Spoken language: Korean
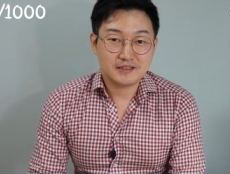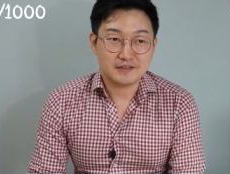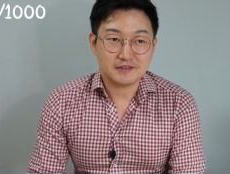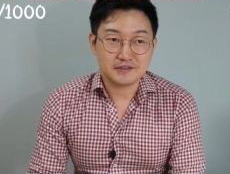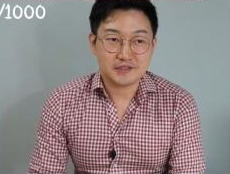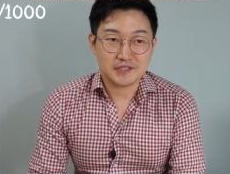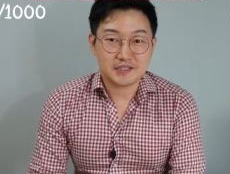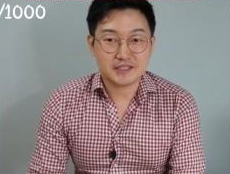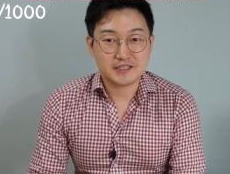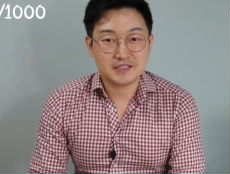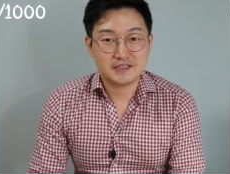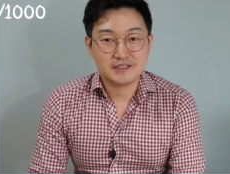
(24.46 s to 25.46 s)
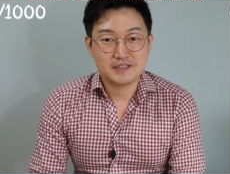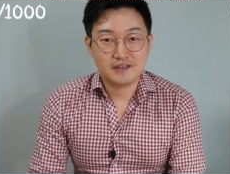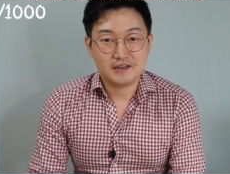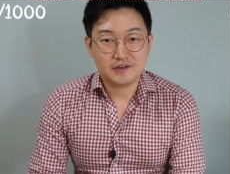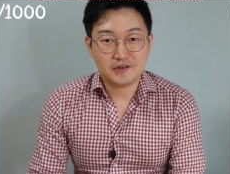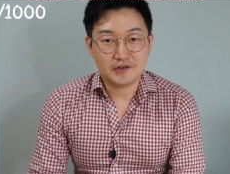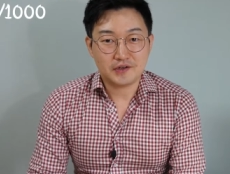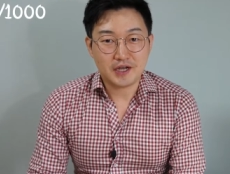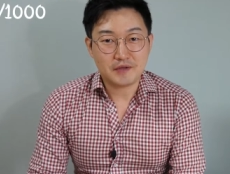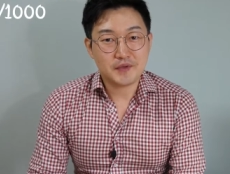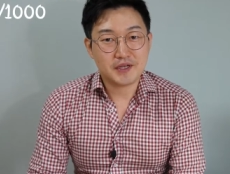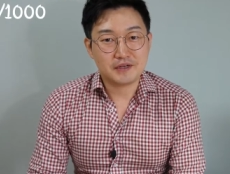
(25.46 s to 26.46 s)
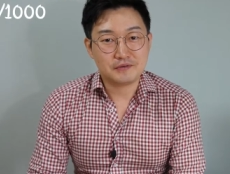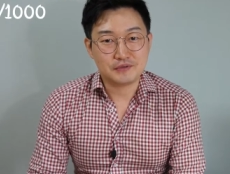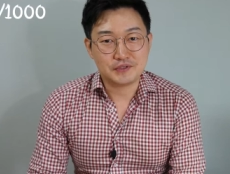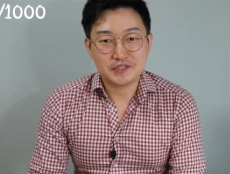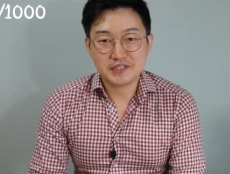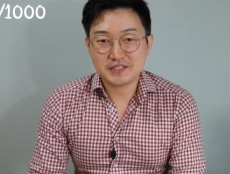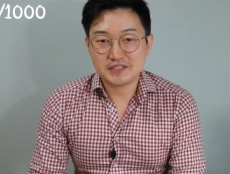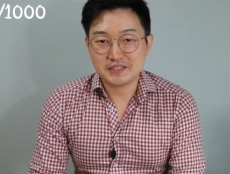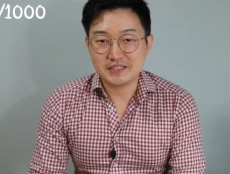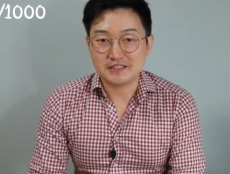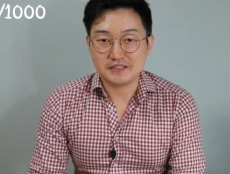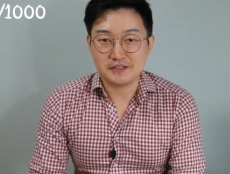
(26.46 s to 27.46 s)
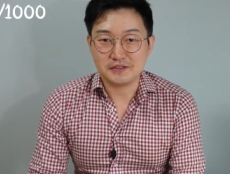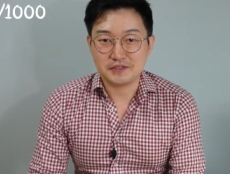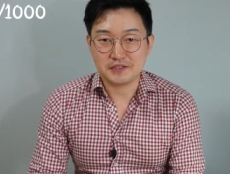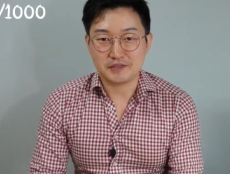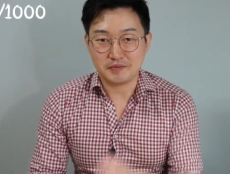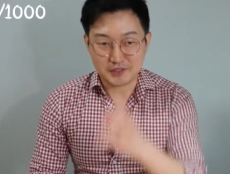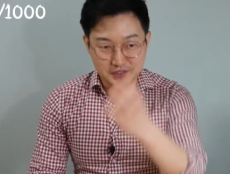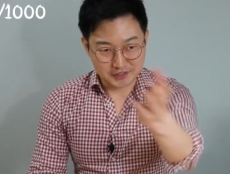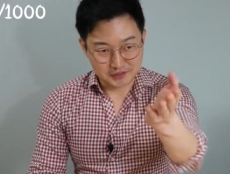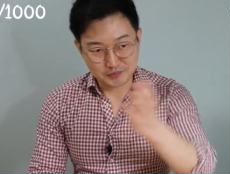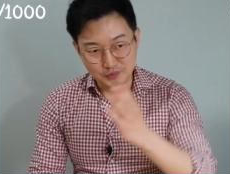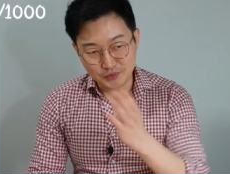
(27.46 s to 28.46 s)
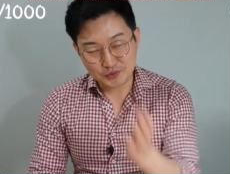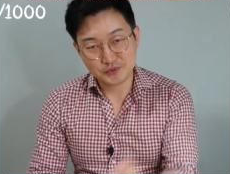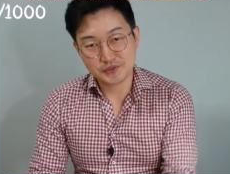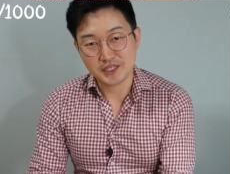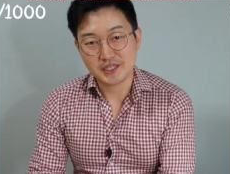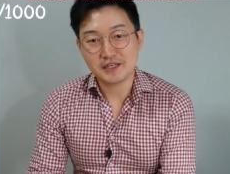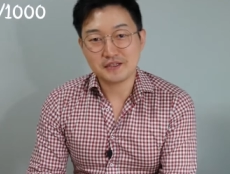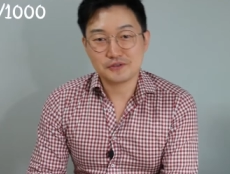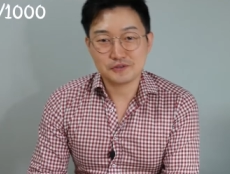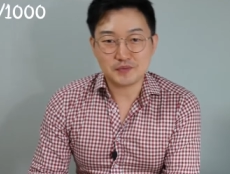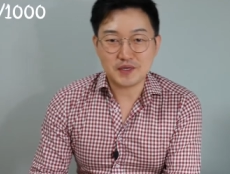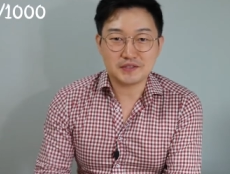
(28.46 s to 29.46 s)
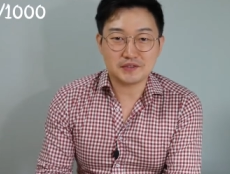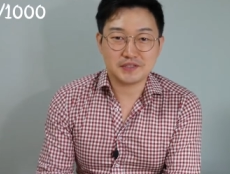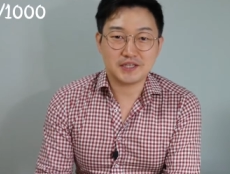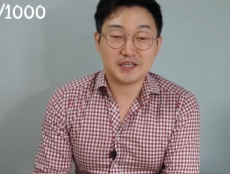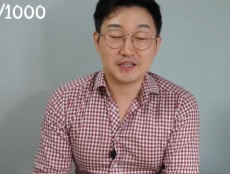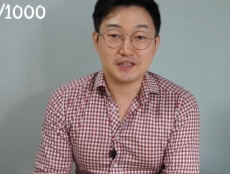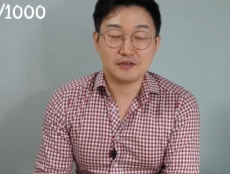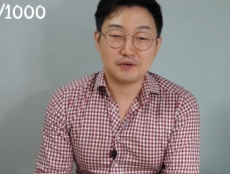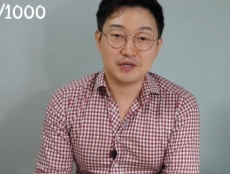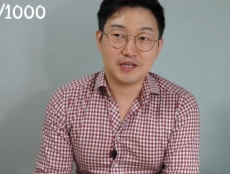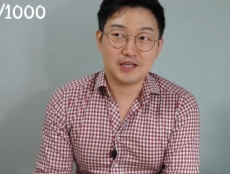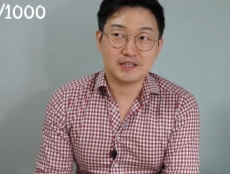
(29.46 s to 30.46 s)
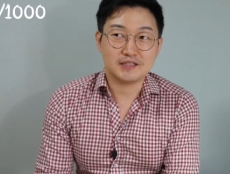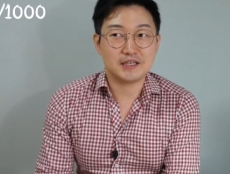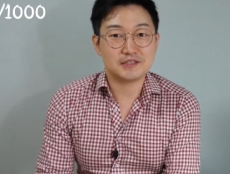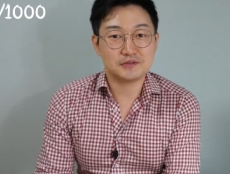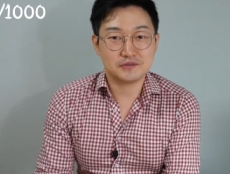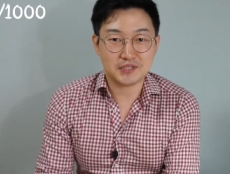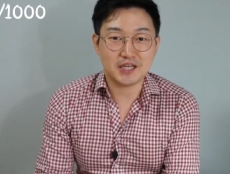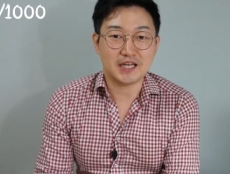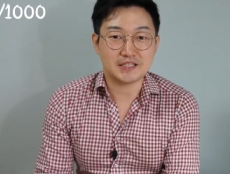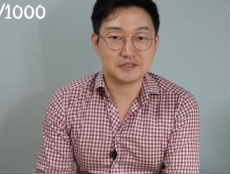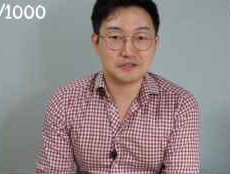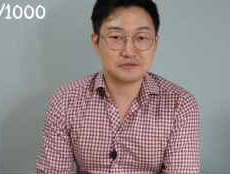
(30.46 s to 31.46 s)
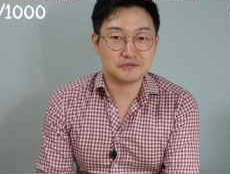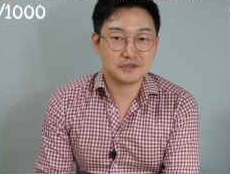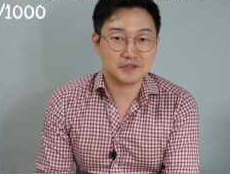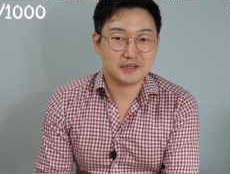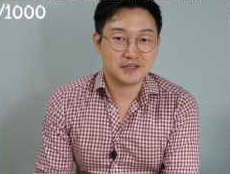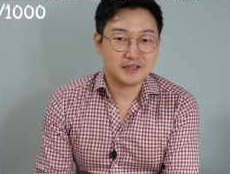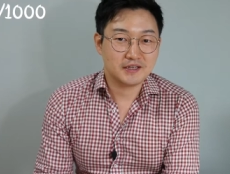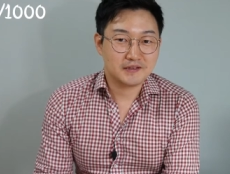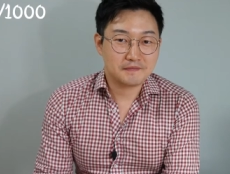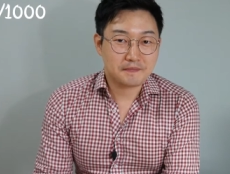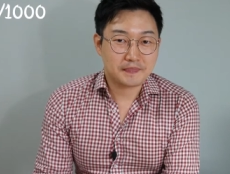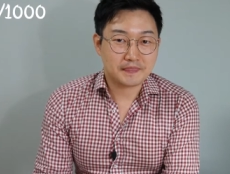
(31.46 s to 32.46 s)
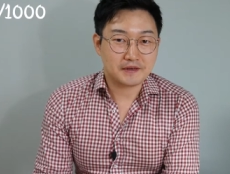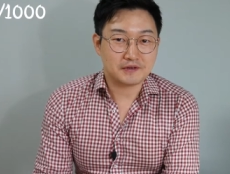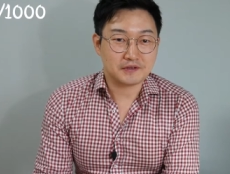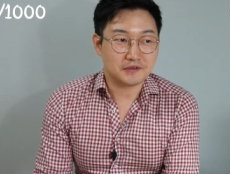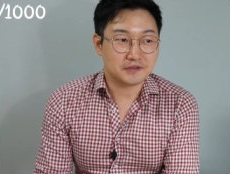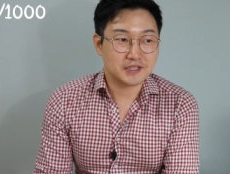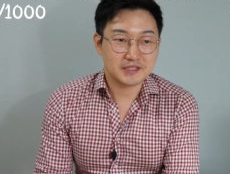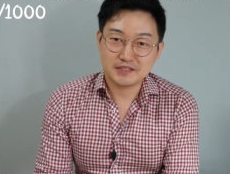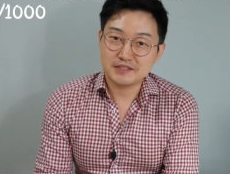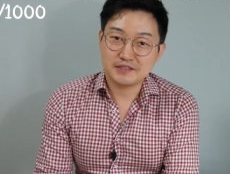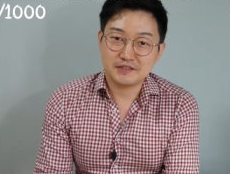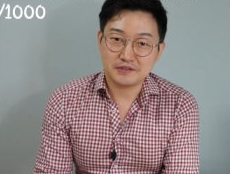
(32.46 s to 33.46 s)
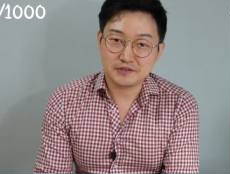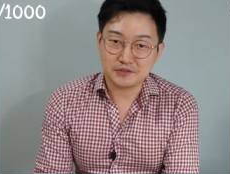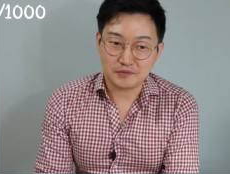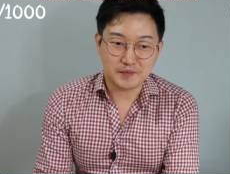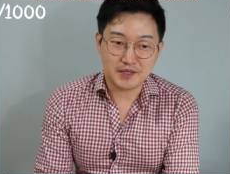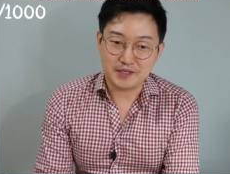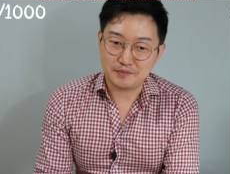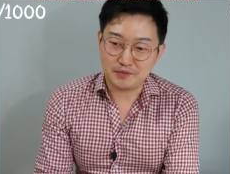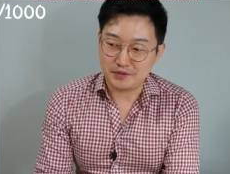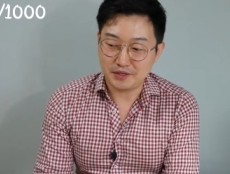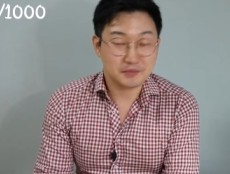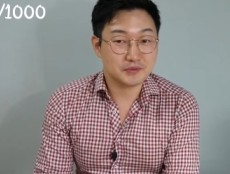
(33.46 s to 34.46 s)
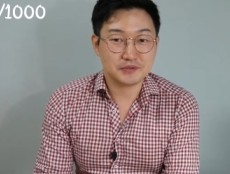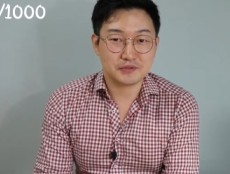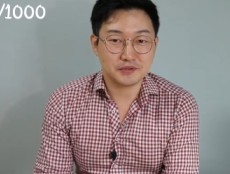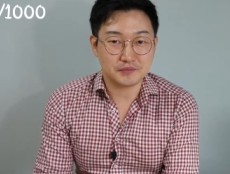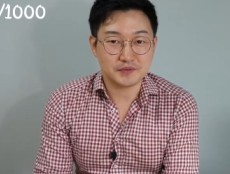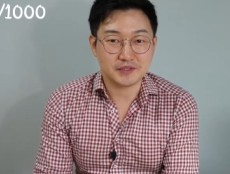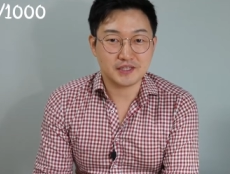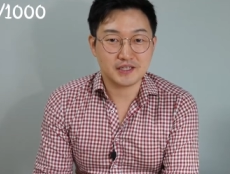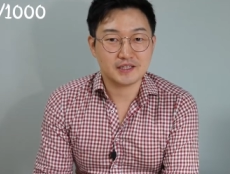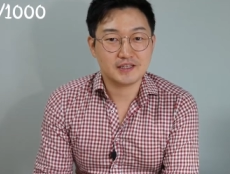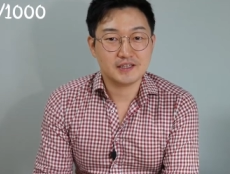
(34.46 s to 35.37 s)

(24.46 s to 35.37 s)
어, 제가 사실 어, 카메라 울렁증이 있어요 이렇게 막 지금 보고 얘기하는 것도 많이 어색한데 원래 사진도 잘 안 찍고요 이렇게 영상 찍는 거는 정말 뭐 해본 적도 없는데